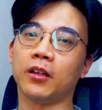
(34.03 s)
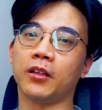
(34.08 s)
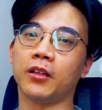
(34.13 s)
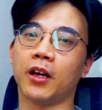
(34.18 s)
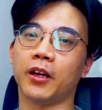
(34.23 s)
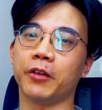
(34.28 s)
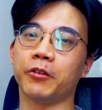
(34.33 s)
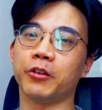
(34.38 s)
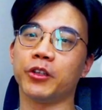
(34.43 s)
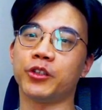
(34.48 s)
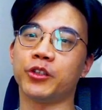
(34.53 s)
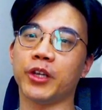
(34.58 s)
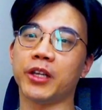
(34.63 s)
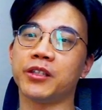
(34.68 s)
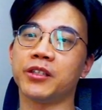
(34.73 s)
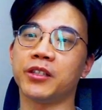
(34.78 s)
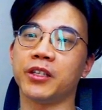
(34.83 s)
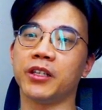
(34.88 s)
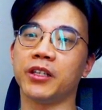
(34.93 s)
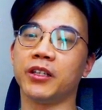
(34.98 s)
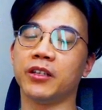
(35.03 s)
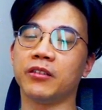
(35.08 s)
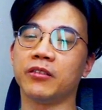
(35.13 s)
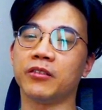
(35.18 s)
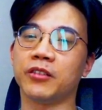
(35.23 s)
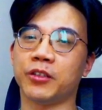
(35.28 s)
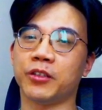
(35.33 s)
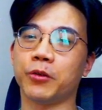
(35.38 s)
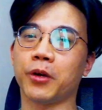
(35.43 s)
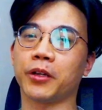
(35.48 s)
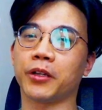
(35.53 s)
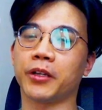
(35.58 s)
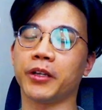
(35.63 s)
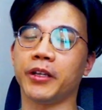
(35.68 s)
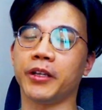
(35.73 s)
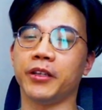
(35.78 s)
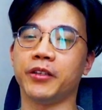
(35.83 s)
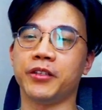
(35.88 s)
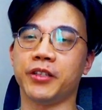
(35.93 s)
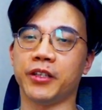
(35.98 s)
那因为 Gen Z 呢，希望可
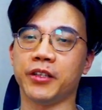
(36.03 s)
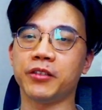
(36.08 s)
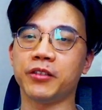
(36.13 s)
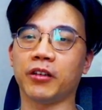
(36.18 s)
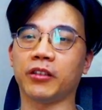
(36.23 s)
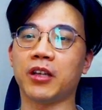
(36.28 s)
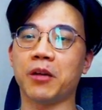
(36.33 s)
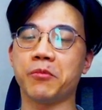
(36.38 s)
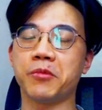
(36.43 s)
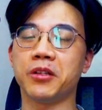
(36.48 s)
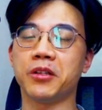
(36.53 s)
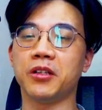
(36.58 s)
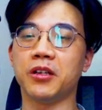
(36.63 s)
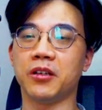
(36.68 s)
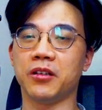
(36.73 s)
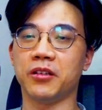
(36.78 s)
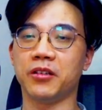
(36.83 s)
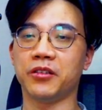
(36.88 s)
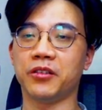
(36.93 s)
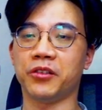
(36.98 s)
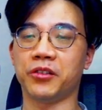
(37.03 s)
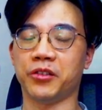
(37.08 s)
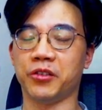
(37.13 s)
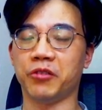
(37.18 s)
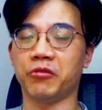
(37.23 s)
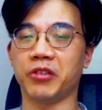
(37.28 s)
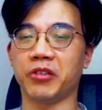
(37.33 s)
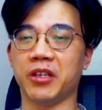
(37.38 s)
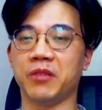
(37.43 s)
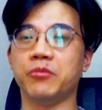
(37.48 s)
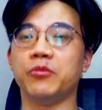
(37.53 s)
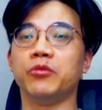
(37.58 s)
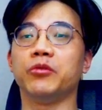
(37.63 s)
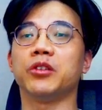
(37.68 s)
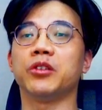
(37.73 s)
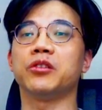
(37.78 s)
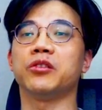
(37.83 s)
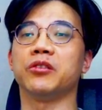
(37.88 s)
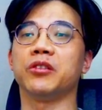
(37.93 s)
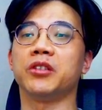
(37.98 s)
以减少他们的使用荧幕的
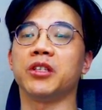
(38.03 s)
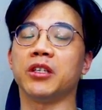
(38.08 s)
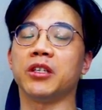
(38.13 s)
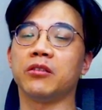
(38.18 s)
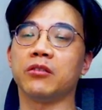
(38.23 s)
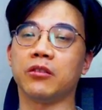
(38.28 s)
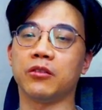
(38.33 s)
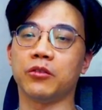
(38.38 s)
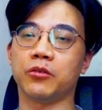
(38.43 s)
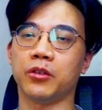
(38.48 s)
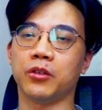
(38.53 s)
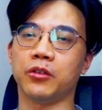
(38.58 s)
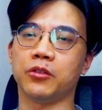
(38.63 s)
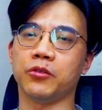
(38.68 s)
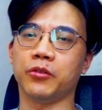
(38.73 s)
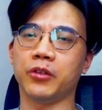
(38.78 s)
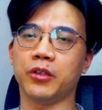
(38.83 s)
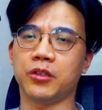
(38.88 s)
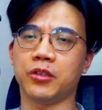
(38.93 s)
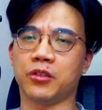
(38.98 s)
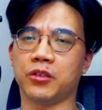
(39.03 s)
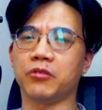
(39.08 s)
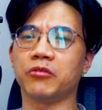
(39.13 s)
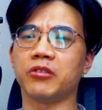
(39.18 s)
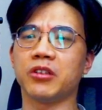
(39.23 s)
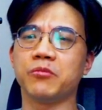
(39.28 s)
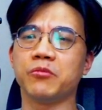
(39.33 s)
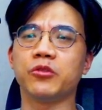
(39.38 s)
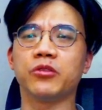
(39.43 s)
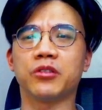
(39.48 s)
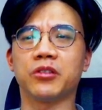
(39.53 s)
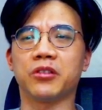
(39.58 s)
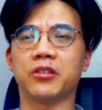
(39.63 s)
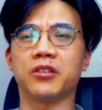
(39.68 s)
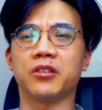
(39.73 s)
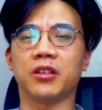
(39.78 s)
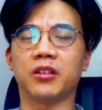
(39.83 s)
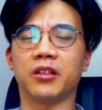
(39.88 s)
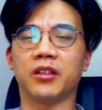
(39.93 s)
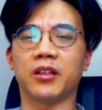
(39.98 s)
时间，所以所谓使用荧幕的时
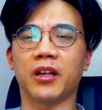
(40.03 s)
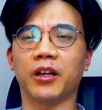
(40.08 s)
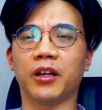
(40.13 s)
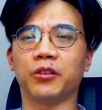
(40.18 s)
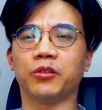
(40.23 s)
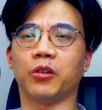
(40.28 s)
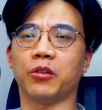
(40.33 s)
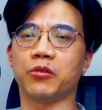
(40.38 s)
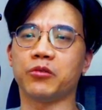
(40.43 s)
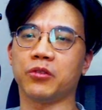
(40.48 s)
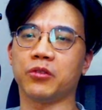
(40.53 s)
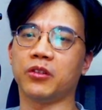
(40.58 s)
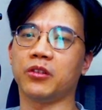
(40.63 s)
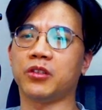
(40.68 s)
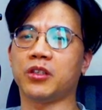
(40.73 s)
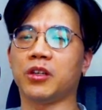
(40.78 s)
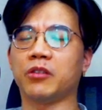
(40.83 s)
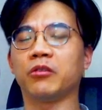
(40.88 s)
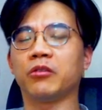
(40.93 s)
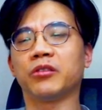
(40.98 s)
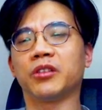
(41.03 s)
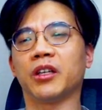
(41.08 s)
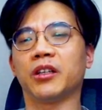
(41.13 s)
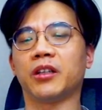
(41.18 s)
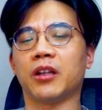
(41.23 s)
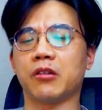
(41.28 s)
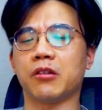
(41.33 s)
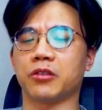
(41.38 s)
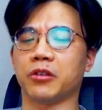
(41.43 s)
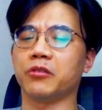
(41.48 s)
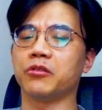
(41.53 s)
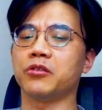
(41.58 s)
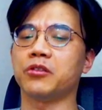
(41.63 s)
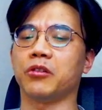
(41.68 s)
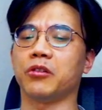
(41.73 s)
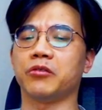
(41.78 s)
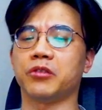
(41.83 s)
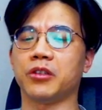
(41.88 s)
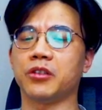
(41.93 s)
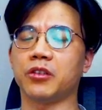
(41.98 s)
间，你大家懂，就少用电脑，少用
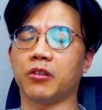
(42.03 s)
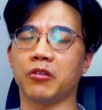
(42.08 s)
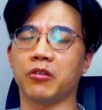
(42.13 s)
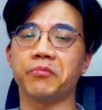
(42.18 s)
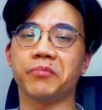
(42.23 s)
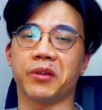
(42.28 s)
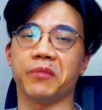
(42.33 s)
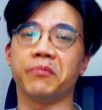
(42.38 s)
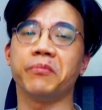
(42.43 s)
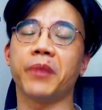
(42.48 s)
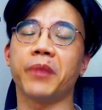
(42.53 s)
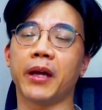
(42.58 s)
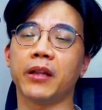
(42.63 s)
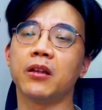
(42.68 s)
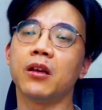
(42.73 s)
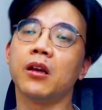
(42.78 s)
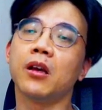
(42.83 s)
手机，少用平板。